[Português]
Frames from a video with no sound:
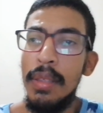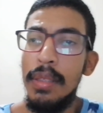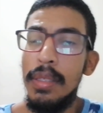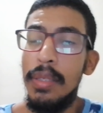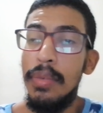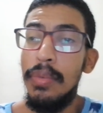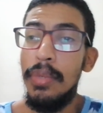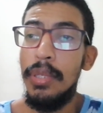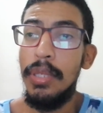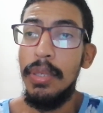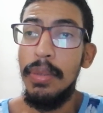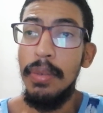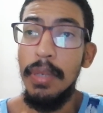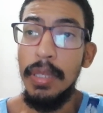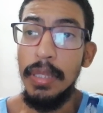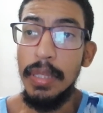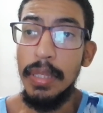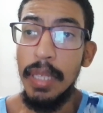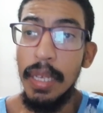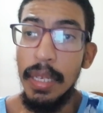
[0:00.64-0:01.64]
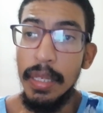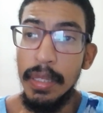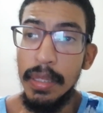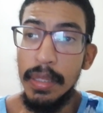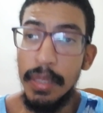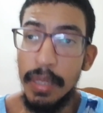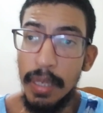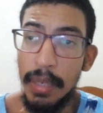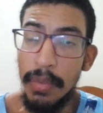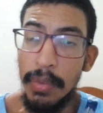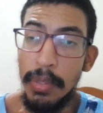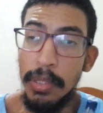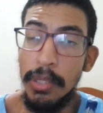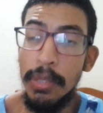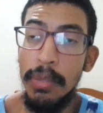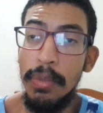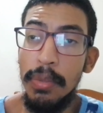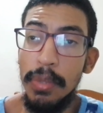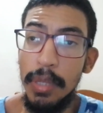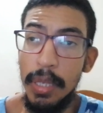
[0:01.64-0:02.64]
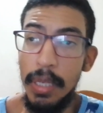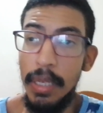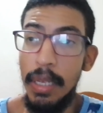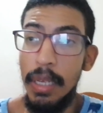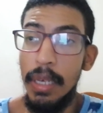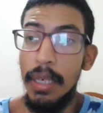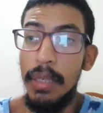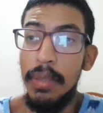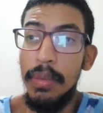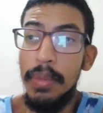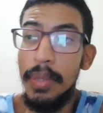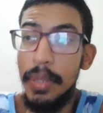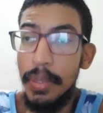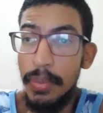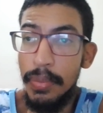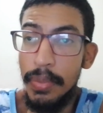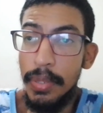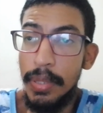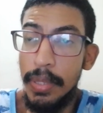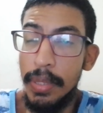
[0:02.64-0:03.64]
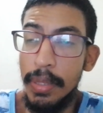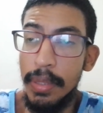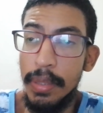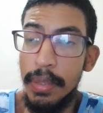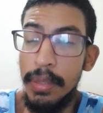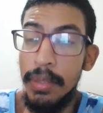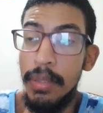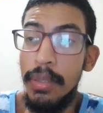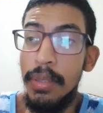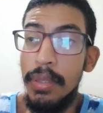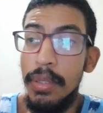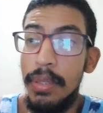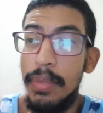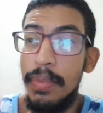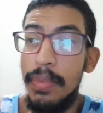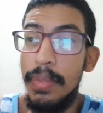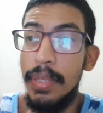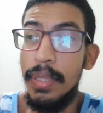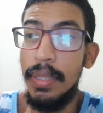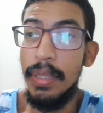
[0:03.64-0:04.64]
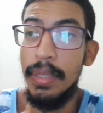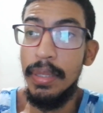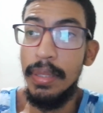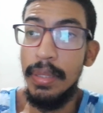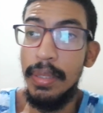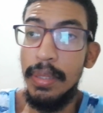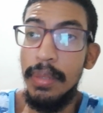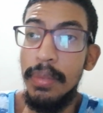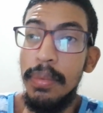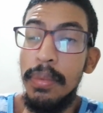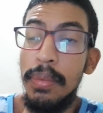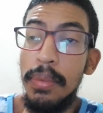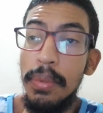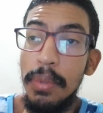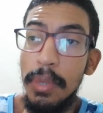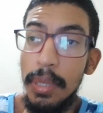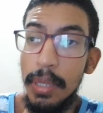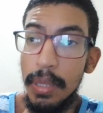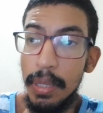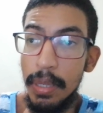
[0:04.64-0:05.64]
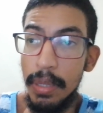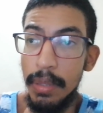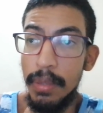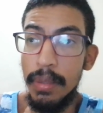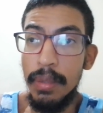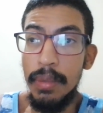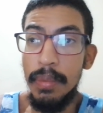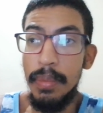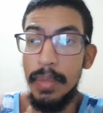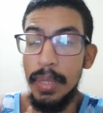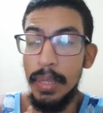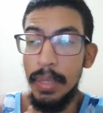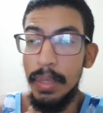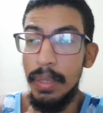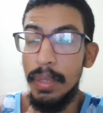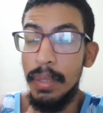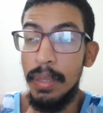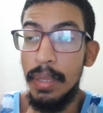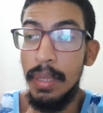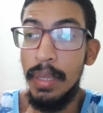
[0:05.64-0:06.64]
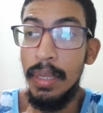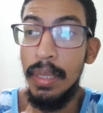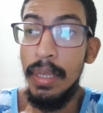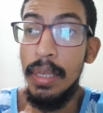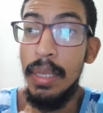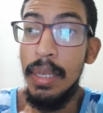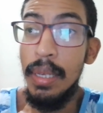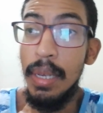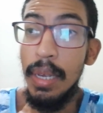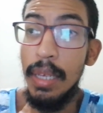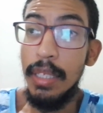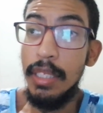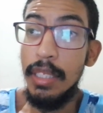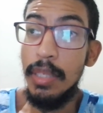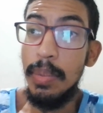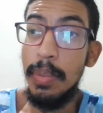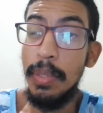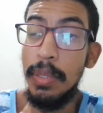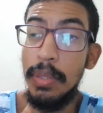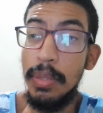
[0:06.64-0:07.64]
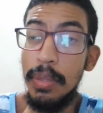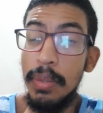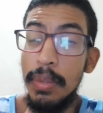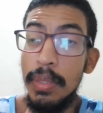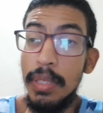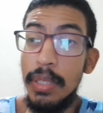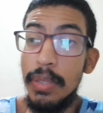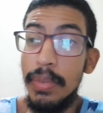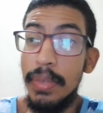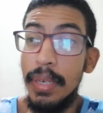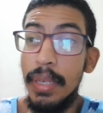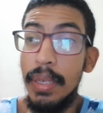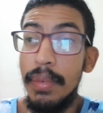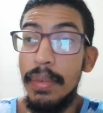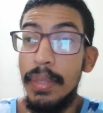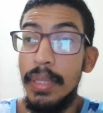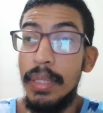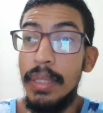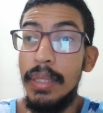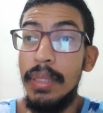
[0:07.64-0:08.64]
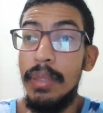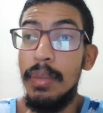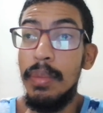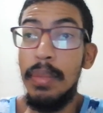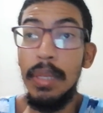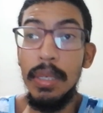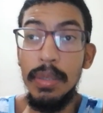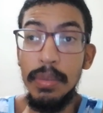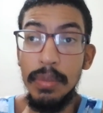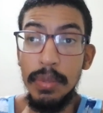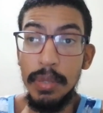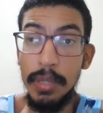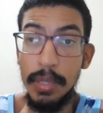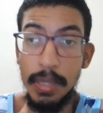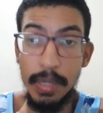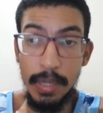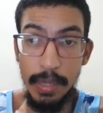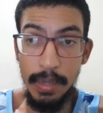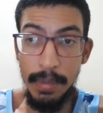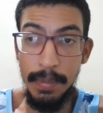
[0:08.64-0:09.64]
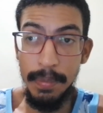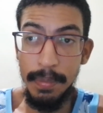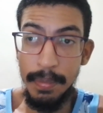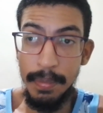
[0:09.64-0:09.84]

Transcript: Se você gostar, inscreva-se no canal, ative o sininho de notificação, curta e comenta. As pessoas falam assim para você.